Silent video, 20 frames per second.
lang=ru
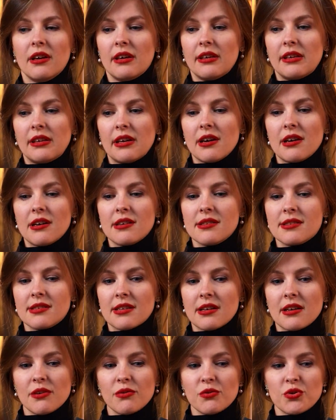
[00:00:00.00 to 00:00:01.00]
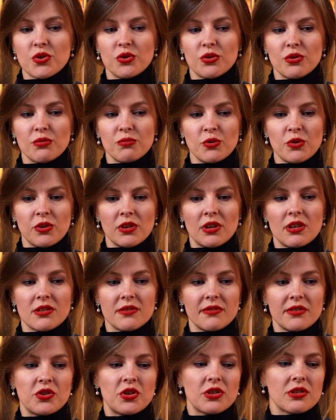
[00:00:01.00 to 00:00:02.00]
Я знаю, что многие
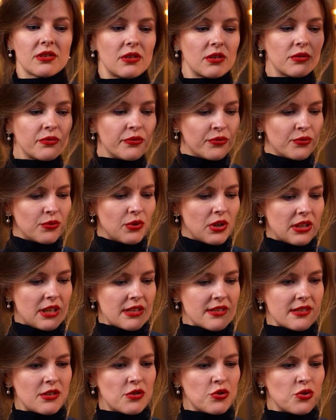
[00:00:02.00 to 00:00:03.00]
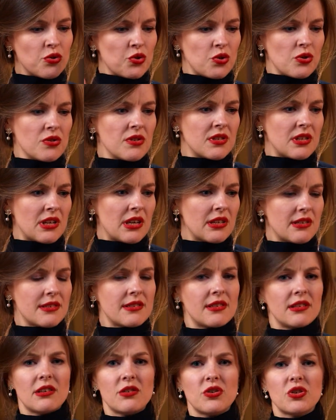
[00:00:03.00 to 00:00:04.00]
из вас сейчас говорят, фу, она, значит, ничего не знает,
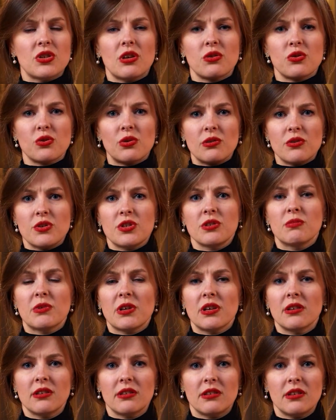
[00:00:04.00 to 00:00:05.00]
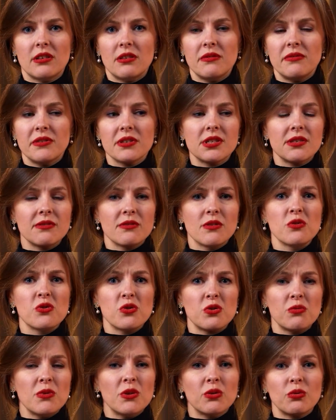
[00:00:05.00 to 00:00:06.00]
если она считает, что личный бренд это неэффективный
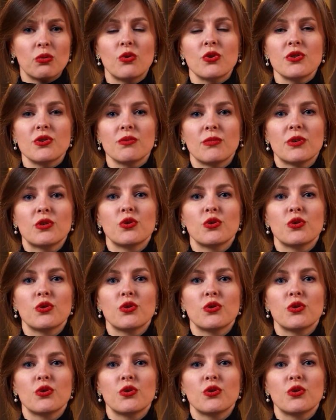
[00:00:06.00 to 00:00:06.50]
инструмент, уходим